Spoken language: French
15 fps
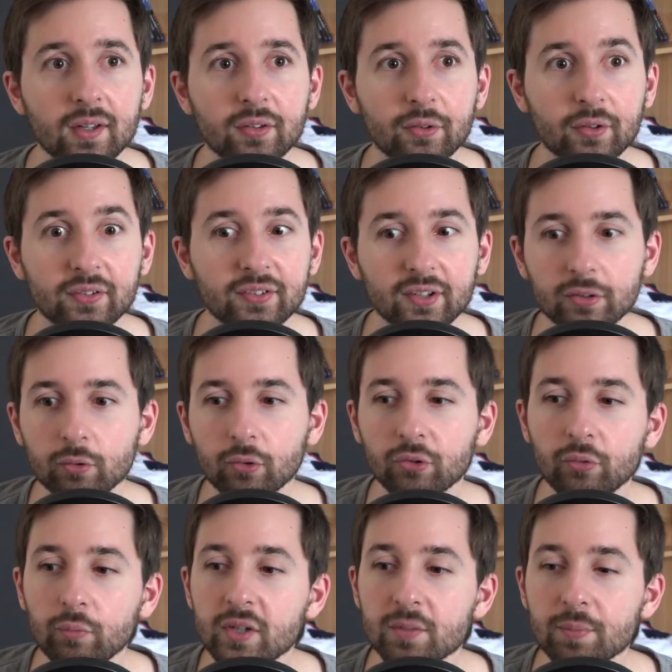Sortez ça sur
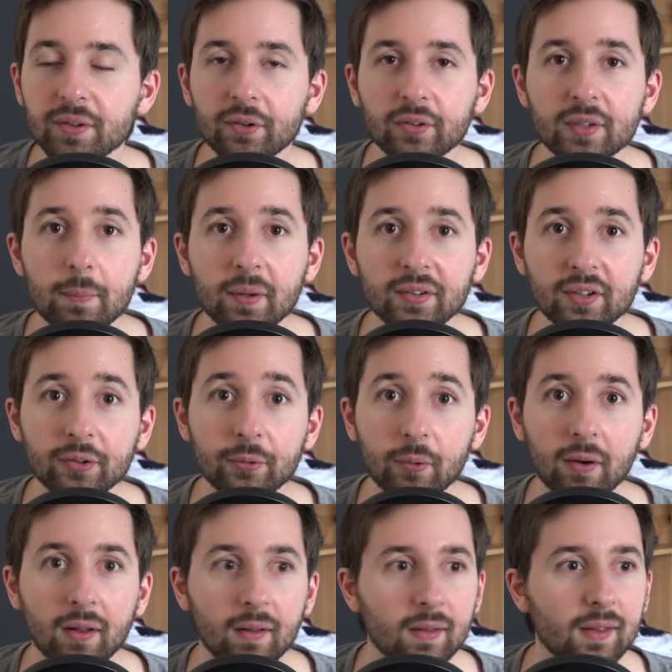Switch mais sortez pas ça sur
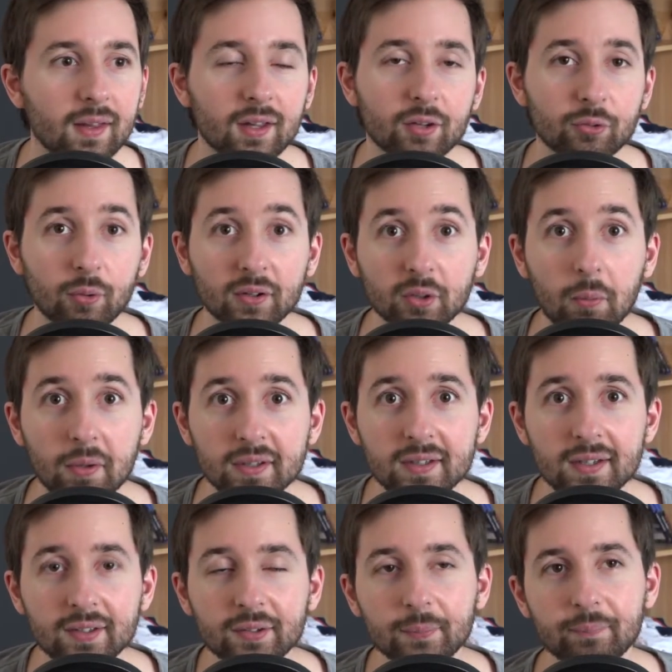la, sur la
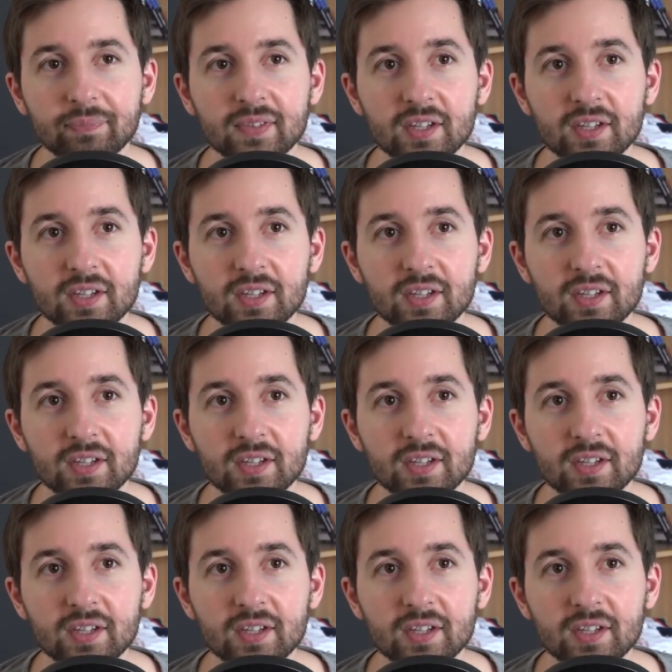3DS.